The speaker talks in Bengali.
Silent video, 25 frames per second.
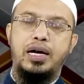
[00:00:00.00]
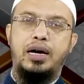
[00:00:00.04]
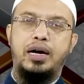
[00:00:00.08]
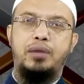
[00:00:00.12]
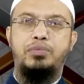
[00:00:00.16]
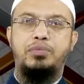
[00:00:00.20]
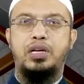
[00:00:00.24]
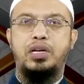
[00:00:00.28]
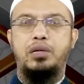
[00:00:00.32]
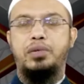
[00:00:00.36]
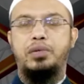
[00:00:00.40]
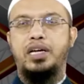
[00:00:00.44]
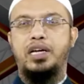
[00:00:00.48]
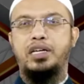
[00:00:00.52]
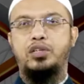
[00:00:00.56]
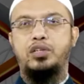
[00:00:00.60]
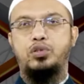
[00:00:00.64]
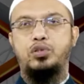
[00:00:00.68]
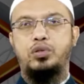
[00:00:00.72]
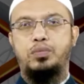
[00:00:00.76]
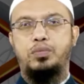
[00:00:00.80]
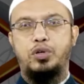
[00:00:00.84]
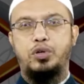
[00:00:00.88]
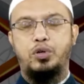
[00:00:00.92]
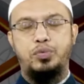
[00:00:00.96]
আপনার ইমানকে
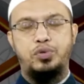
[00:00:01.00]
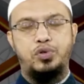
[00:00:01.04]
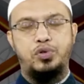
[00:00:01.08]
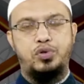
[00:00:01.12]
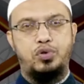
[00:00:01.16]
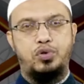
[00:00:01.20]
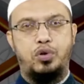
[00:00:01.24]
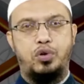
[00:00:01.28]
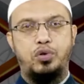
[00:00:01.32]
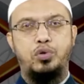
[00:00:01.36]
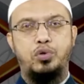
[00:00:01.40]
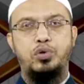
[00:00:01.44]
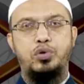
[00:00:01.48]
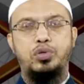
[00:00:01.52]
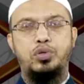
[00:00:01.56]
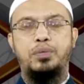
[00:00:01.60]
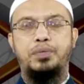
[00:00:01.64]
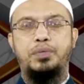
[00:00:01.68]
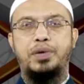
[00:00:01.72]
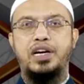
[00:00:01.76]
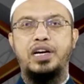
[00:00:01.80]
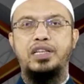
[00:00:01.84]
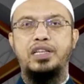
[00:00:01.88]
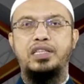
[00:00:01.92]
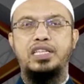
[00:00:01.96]
যদি আপনি খুব স্ট্রং করতে
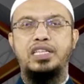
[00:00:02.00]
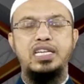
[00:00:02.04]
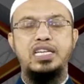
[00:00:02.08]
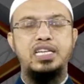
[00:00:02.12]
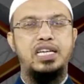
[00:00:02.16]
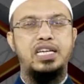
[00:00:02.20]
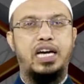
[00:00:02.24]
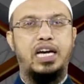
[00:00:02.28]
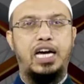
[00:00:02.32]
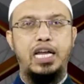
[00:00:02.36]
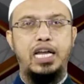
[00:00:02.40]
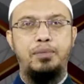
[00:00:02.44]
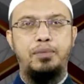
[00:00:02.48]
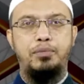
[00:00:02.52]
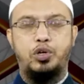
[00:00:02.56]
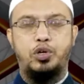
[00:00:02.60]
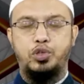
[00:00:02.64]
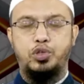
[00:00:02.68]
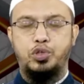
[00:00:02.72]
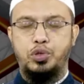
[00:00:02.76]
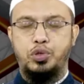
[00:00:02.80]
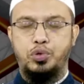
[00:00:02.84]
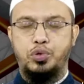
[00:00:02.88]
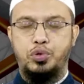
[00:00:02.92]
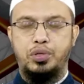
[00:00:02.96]
পারেন দিনে আইল
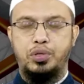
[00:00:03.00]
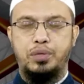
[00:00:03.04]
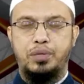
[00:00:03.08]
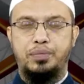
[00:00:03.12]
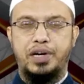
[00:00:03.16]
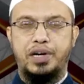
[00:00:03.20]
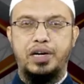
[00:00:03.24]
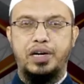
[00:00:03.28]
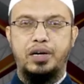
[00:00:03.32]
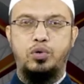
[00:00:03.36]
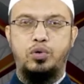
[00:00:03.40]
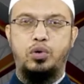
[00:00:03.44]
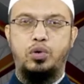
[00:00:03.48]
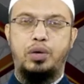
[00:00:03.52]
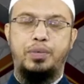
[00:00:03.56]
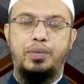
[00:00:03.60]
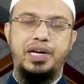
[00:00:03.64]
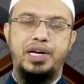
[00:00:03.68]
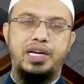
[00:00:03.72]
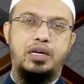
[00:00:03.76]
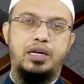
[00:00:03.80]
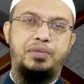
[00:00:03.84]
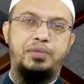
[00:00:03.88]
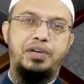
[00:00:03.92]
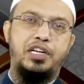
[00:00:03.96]
অর্জন করতে পারেন
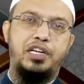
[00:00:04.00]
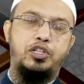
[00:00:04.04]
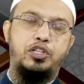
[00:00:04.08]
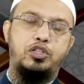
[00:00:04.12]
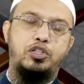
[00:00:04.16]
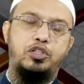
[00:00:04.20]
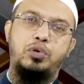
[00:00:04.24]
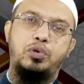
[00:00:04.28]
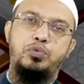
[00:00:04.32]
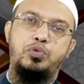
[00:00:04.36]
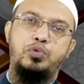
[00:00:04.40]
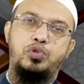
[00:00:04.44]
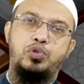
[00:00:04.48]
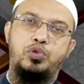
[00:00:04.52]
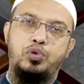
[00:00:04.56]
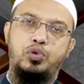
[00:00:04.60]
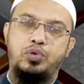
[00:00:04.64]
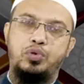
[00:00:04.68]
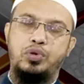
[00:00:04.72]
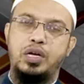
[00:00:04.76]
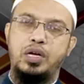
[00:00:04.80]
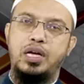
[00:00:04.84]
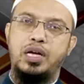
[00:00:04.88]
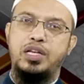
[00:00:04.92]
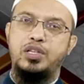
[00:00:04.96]
ওলামা ইকরামে লিখিত বই
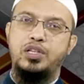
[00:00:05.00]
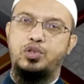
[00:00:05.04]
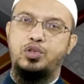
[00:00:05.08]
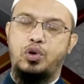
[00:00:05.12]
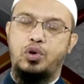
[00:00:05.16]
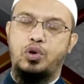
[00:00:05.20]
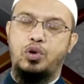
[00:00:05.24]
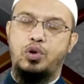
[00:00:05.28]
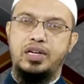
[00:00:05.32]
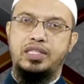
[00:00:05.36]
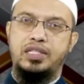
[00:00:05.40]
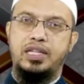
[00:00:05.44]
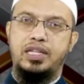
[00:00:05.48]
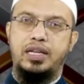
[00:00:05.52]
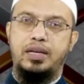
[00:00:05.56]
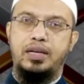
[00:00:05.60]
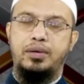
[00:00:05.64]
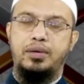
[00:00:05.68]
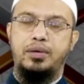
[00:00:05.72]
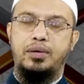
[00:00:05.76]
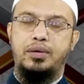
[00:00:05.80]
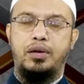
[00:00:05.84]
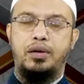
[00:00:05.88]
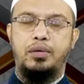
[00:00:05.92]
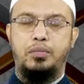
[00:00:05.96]
পুস্তক স্কলারদের
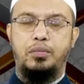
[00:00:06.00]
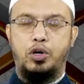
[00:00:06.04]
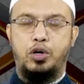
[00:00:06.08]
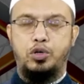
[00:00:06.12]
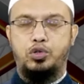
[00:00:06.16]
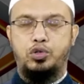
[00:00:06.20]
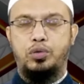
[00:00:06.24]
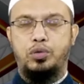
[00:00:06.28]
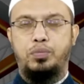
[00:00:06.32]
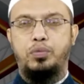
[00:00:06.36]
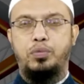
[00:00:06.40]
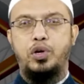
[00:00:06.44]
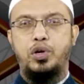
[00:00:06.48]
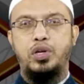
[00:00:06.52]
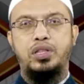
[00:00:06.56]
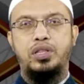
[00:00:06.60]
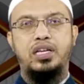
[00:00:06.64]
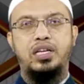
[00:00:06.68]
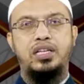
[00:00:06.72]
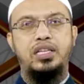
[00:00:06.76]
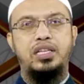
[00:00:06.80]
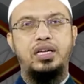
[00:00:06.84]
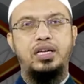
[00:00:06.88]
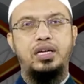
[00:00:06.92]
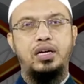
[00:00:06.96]
বক্তব্য
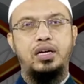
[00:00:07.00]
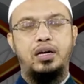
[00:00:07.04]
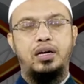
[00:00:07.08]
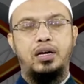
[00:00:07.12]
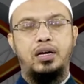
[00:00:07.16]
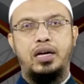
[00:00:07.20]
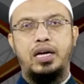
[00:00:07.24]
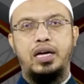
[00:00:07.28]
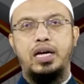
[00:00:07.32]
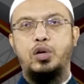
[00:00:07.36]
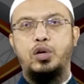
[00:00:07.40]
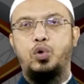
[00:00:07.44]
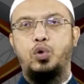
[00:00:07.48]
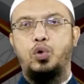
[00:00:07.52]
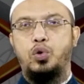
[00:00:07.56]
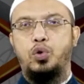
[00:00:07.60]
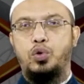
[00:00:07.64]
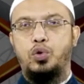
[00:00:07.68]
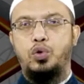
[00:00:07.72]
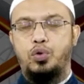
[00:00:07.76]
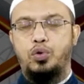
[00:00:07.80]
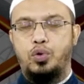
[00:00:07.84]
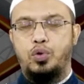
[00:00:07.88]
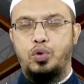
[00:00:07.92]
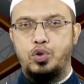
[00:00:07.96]
ইত্যাদি এগুলো
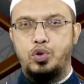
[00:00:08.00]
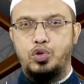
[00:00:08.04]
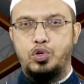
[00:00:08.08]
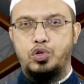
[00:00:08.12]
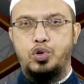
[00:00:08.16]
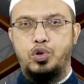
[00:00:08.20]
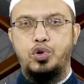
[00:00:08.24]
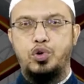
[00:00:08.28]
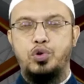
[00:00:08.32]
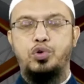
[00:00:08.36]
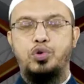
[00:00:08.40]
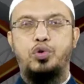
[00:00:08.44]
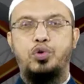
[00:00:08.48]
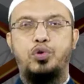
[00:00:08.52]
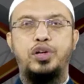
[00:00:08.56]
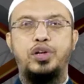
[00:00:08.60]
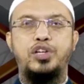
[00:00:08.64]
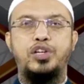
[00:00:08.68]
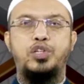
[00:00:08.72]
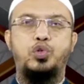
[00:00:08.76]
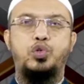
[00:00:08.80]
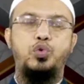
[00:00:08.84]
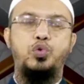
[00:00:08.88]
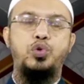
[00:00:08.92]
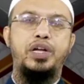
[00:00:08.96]
অনুসরণ
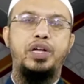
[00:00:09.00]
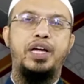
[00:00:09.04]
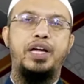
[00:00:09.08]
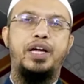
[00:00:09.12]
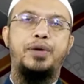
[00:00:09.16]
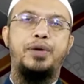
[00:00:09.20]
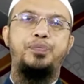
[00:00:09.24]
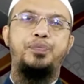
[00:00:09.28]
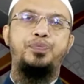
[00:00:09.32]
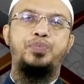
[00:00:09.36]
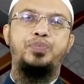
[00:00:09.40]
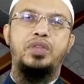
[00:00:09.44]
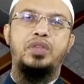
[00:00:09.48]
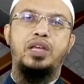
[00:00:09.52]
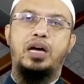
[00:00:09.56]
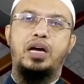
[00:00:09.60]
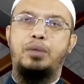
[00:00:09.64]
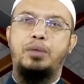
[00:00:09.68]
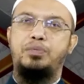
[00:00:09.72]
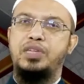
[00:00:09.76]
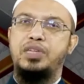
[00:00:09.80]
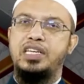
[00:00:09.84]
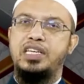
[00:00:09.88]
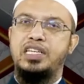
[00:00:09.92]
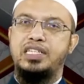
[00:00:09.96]
করে শুনে
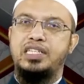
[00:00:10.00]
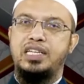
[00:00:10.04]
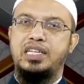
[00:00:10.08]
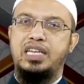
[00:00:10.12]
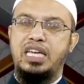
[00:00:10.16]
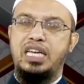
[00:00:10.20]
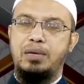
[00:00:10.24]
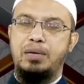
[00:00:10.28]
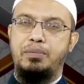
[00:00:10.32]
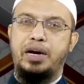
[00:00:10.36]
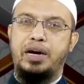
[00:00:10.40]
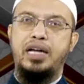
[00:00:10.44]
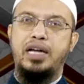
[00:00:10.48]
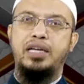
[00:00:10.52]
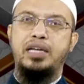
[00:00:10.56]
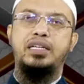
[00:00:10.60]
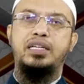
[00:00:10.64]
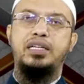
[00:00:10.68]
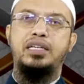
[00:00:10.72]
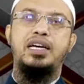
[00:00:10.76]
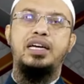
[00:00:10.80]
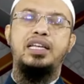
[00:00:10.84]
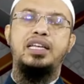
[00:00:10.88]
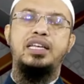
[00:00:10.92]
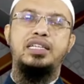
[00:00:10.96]
আপনি নিজের
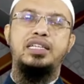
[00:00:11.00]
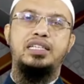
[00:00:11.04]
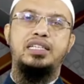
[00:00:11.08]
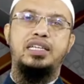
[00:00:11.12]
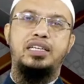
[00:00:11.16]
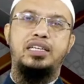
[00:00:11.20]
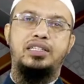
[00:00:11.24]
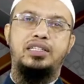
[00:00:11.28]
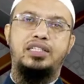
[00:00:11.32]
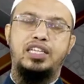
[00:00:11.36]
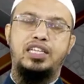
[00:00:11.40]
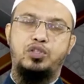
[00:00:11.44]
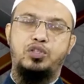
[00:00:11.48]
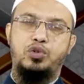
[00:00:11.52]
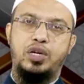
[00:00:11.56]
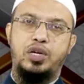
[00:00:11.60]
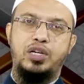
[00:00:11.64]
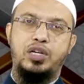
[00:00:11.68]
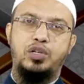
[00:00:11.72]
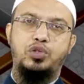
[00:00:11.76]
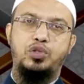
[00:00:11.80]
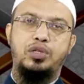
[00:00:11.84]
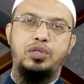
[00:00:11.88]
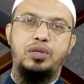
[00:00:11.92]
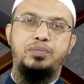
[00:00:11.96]
ইমানকে নিজের
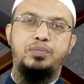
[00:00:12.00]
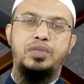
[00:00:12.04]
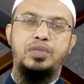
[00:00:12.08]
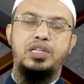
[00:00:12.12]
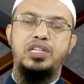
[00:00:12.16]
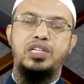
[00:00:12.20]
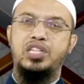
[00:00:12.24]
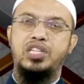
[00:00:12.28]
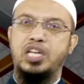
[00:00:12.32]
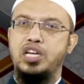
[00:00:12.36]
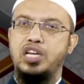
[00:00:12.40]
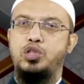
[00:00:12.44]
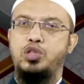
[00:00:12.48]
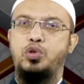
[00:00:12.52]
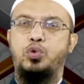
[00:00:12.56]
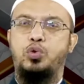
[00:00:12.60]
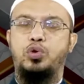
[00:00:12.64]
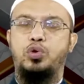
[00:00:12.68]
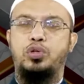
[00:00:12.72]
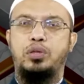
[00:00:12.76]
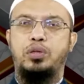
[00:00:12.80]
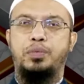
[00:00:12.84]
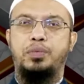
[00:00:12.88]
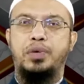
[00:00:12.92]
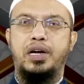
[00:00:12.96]
চেতনাকে যদি আপনি শানিত
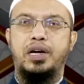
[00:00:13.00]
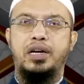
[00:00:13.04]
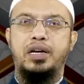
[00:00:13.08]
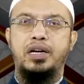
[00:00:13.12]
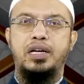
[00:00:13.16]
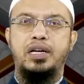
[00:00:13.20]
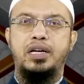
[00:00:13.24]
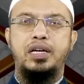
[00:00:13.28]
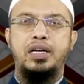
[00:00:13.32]
করতে পারেন